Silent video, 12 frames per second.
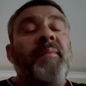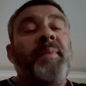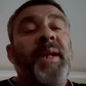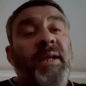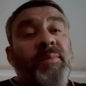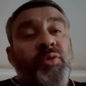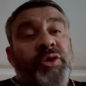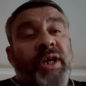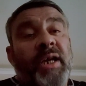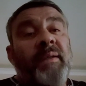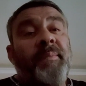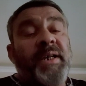biraz bu
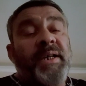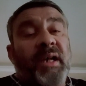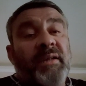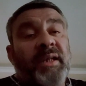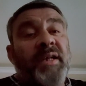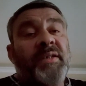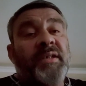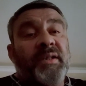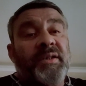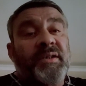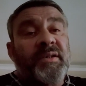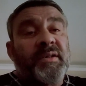şekilde 5-6 ay
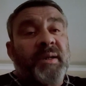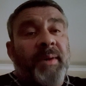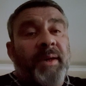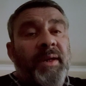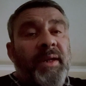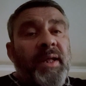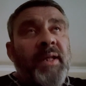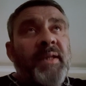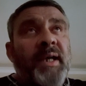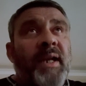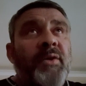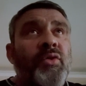çalıştığı zaman
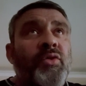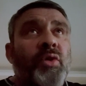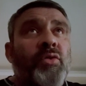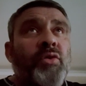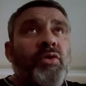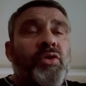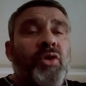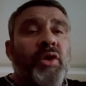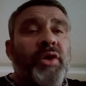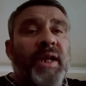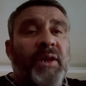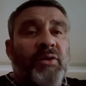yani 130
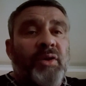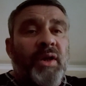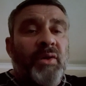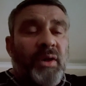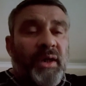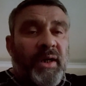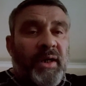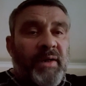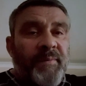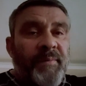kiloyu natürel olarak